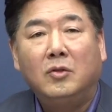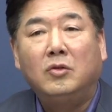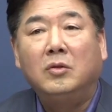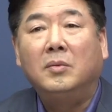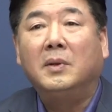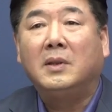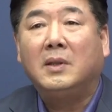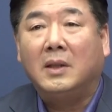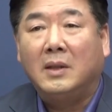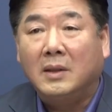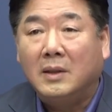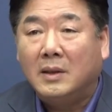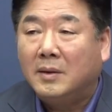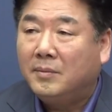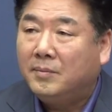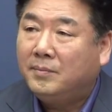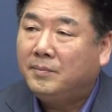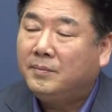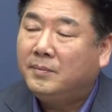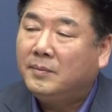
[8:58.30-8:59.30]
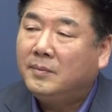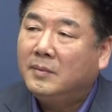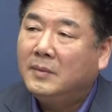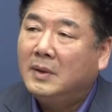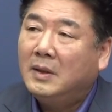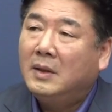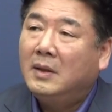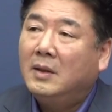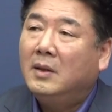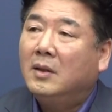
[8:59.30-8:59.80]
두 번째는
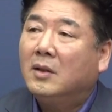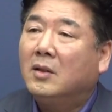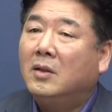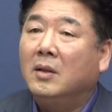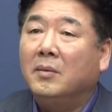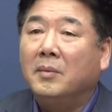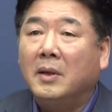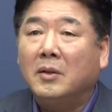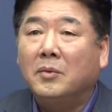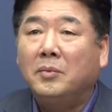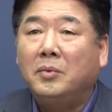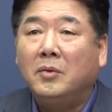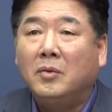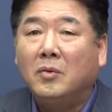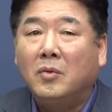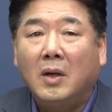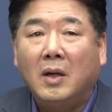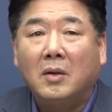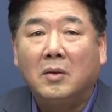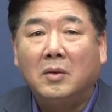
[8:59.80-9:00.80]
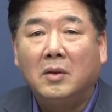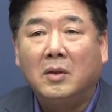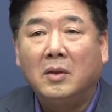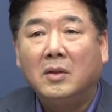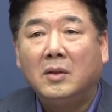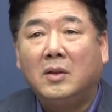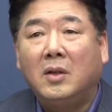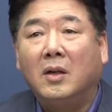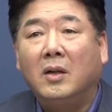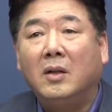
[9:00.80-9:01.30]
그럼에도
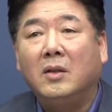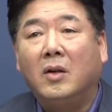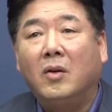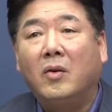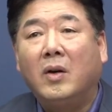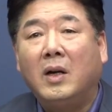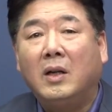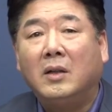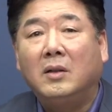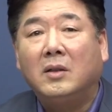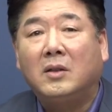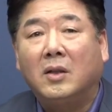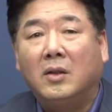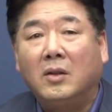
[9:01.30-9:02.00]
불구하고 저 영화를